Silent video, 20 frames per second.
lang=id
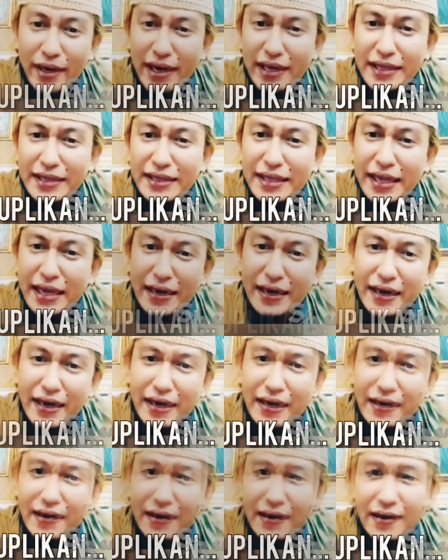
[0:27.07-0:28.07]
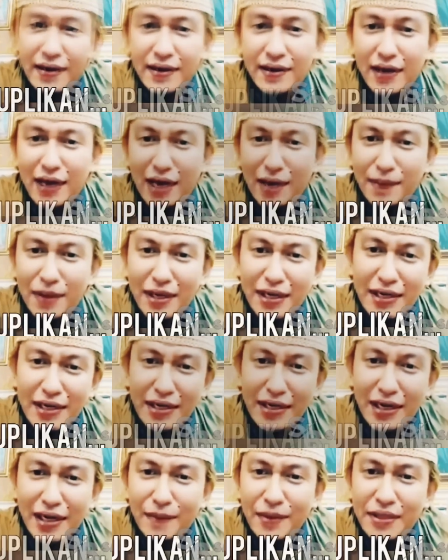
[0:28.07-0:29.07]
pengen tenar dengan
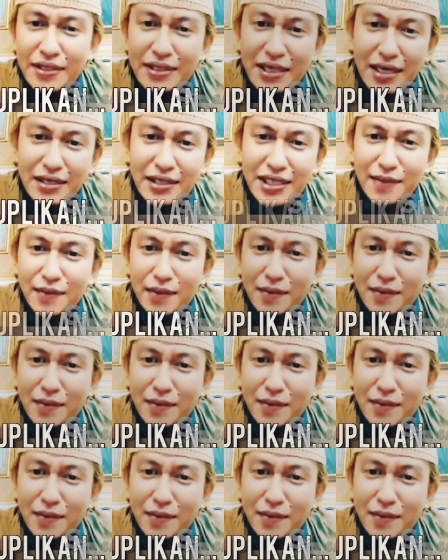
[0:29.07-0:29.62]
menghina, mencaci,